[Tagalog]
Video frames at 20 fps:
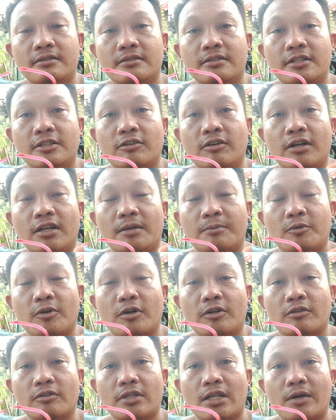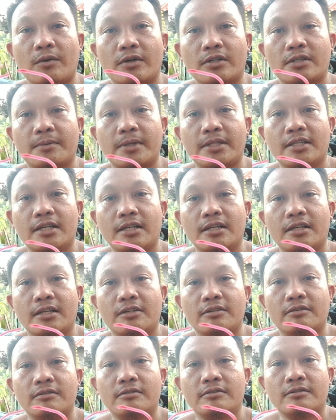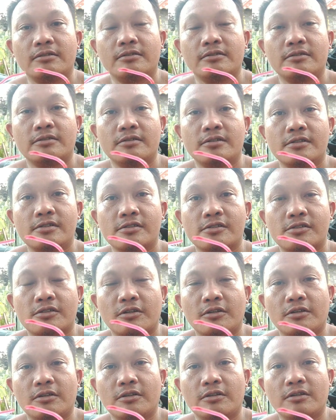hindi ko alam kung anong tawag sa battery na yun so